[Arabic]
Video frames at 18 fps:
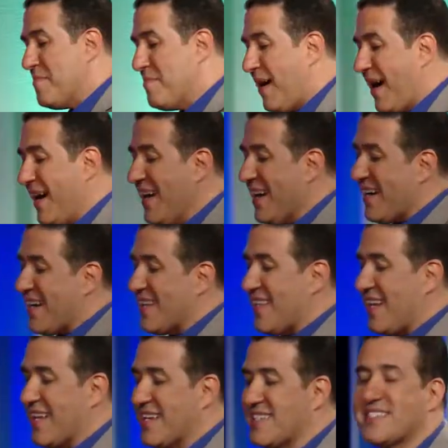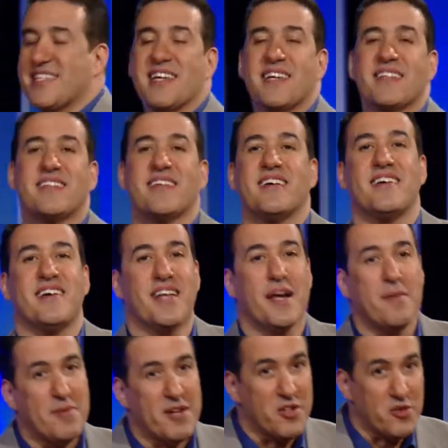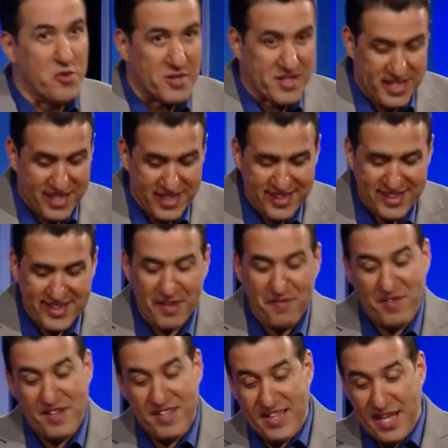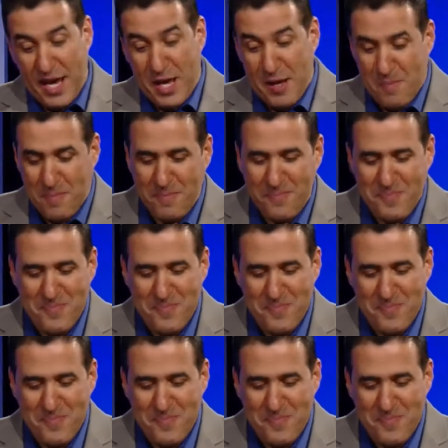معايا كذلك السيد لابري نور الدين ضيفي الدائم